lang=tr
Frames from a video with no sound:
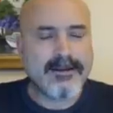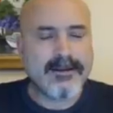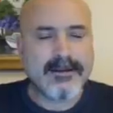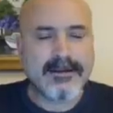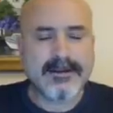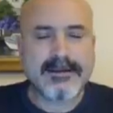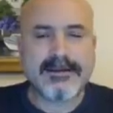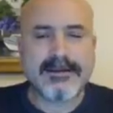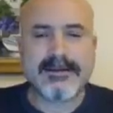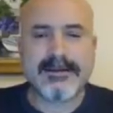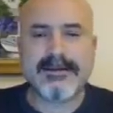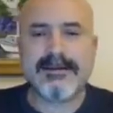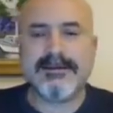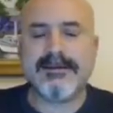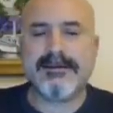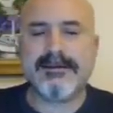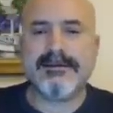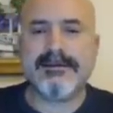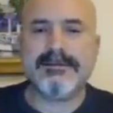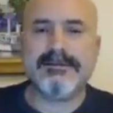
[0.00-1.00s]
Ee,
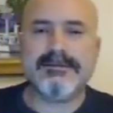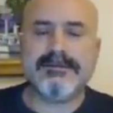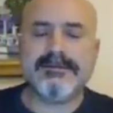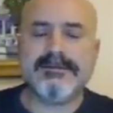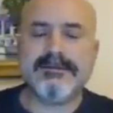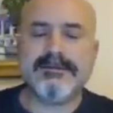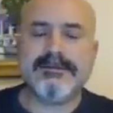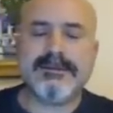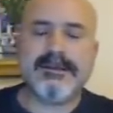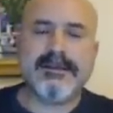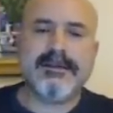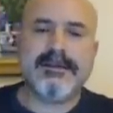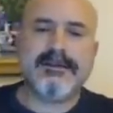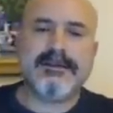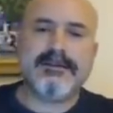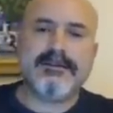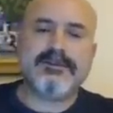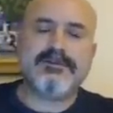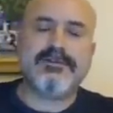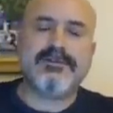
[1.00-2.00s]

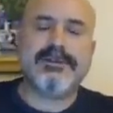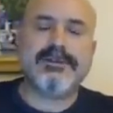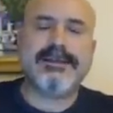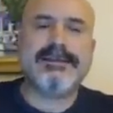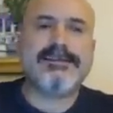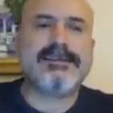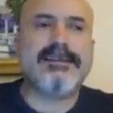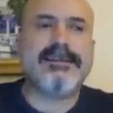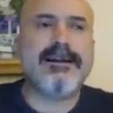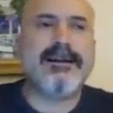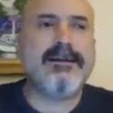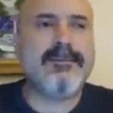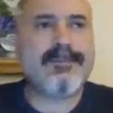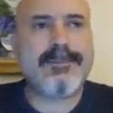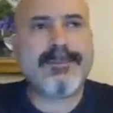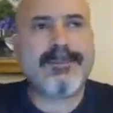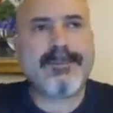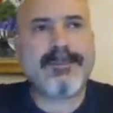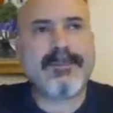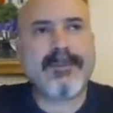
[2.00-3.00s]
dolayısıyla
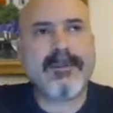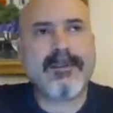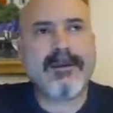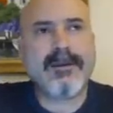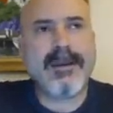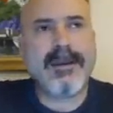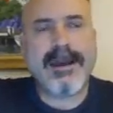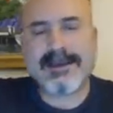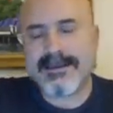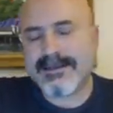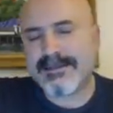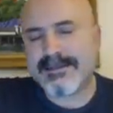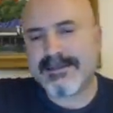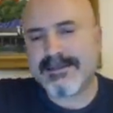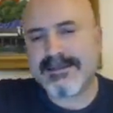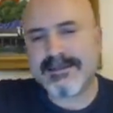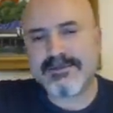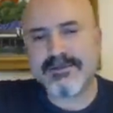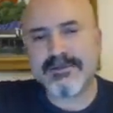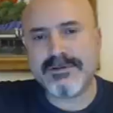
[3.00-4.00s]
herkes
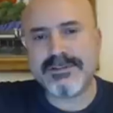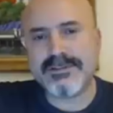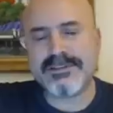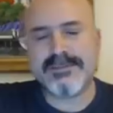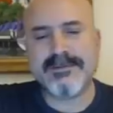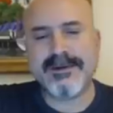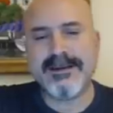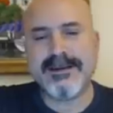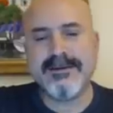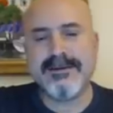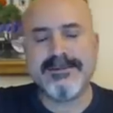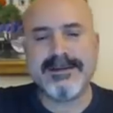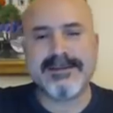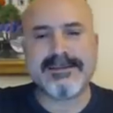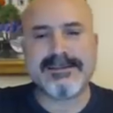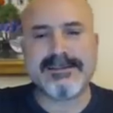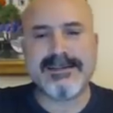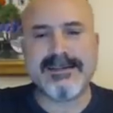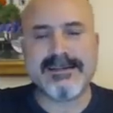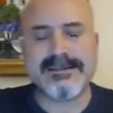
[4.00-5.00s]
kadar sonuç itibariyle biraz
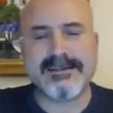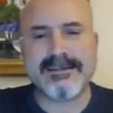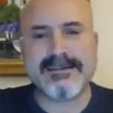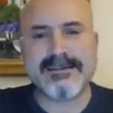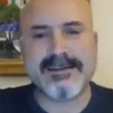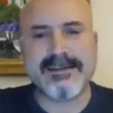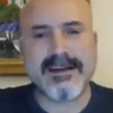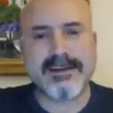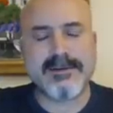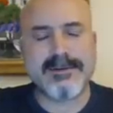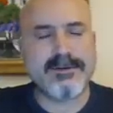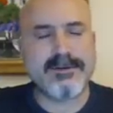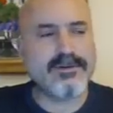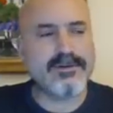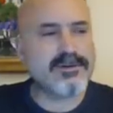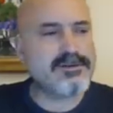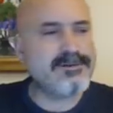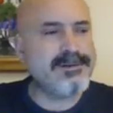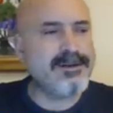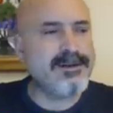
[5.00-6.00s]
siyaseti takip
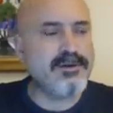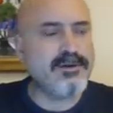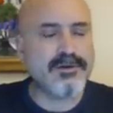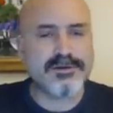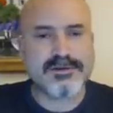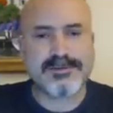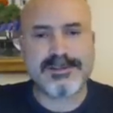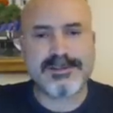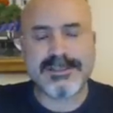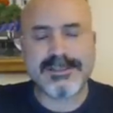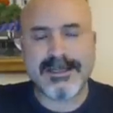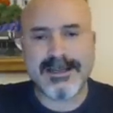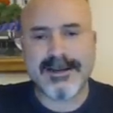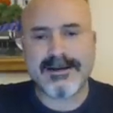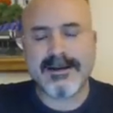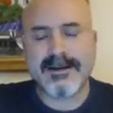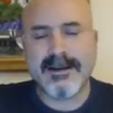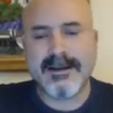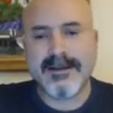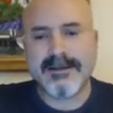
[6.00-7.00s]
ediyoruz. Biliyoruz bir şeyler.
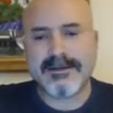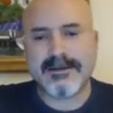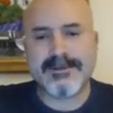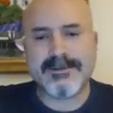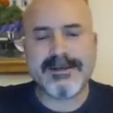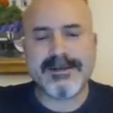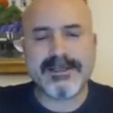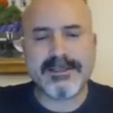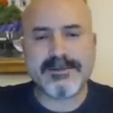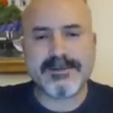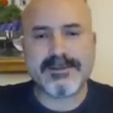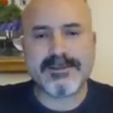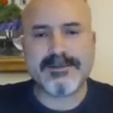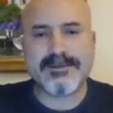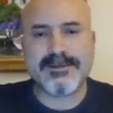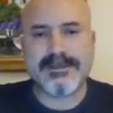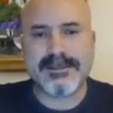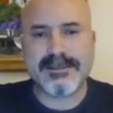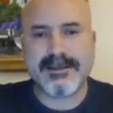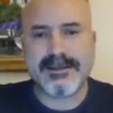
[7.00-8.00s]
Tabii
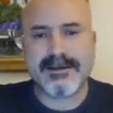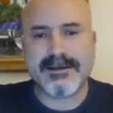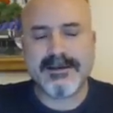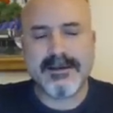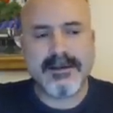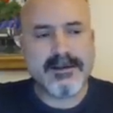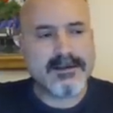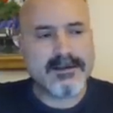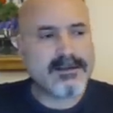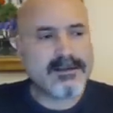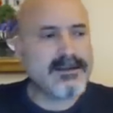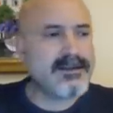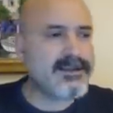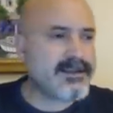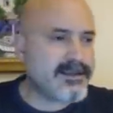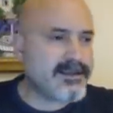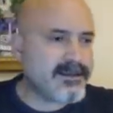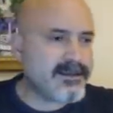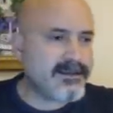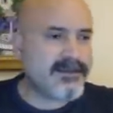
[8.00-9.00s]
geçmişimizde de
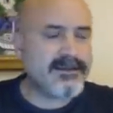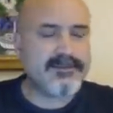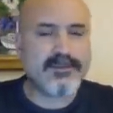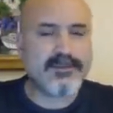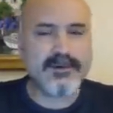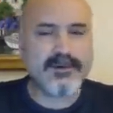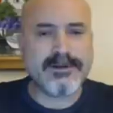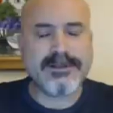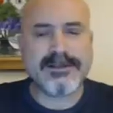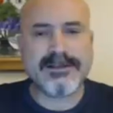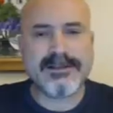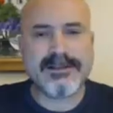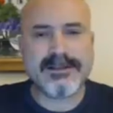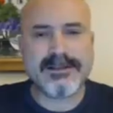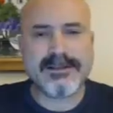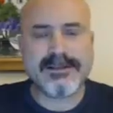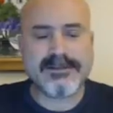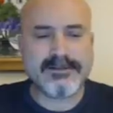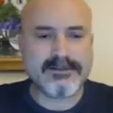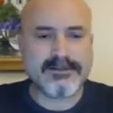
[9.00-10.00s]
gerek e,
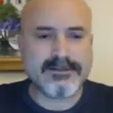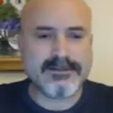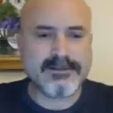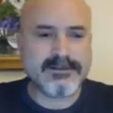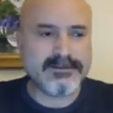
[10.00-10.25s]
politikadaki e,